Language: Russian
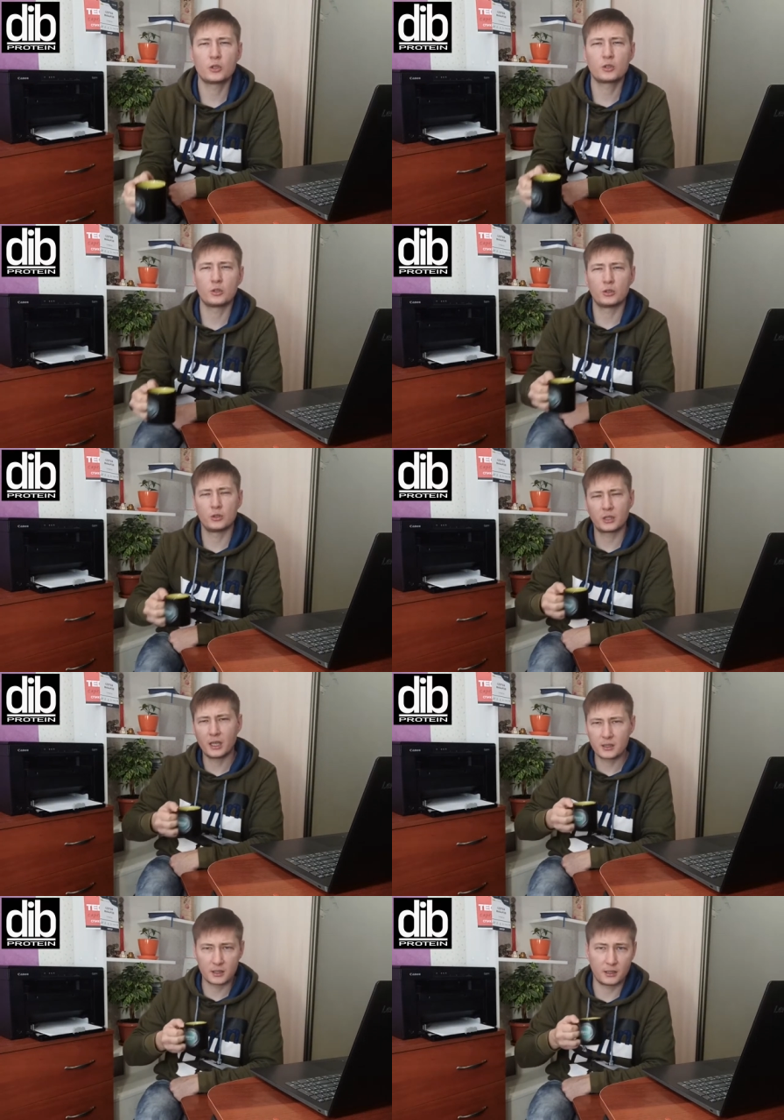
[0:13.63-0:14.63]
что
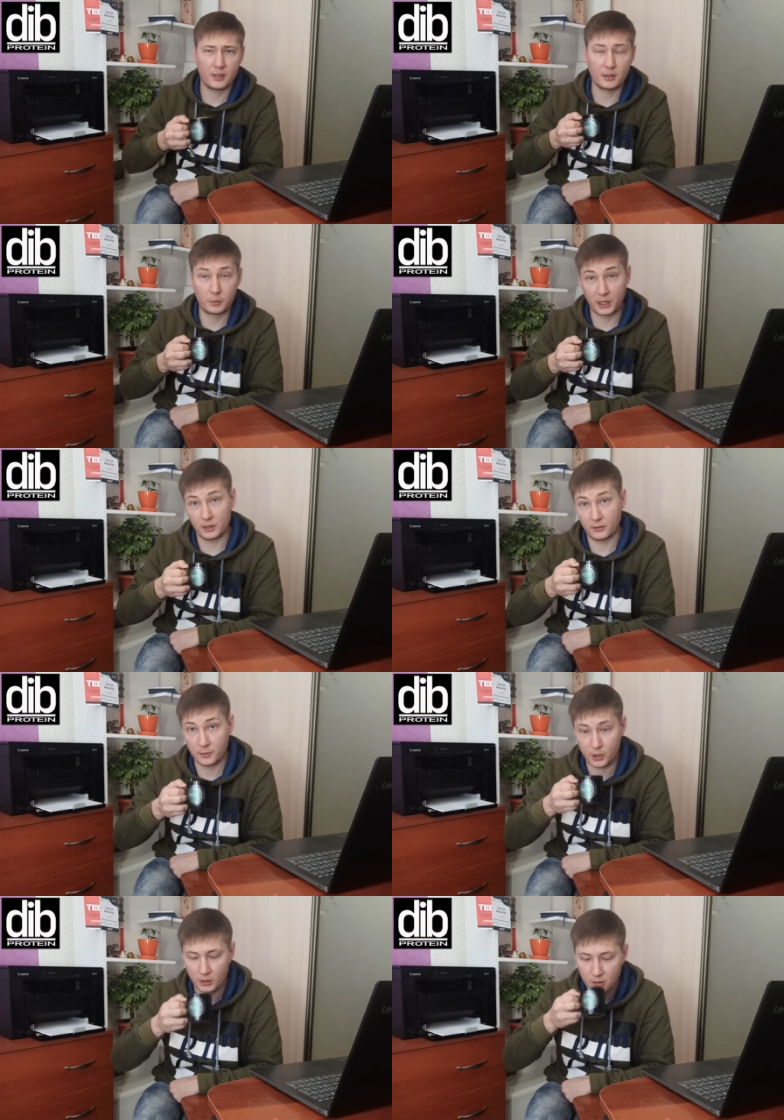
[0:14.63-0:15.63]
как создавать бренд
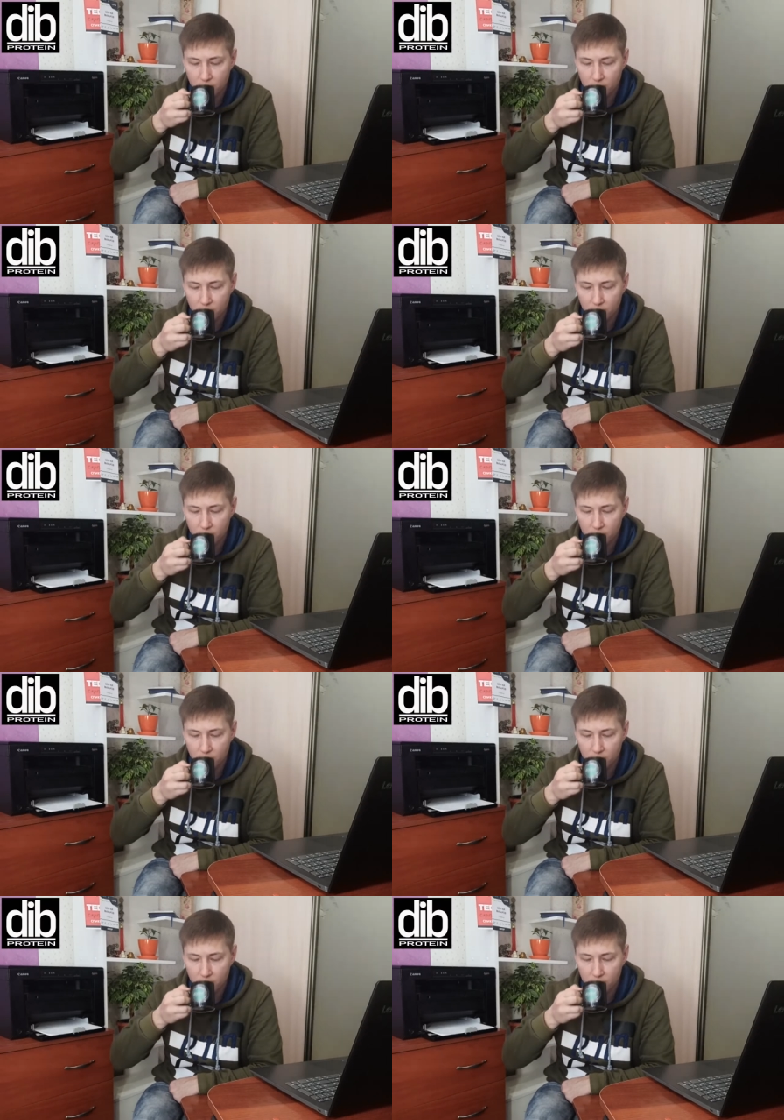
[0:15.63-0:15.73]
вообще.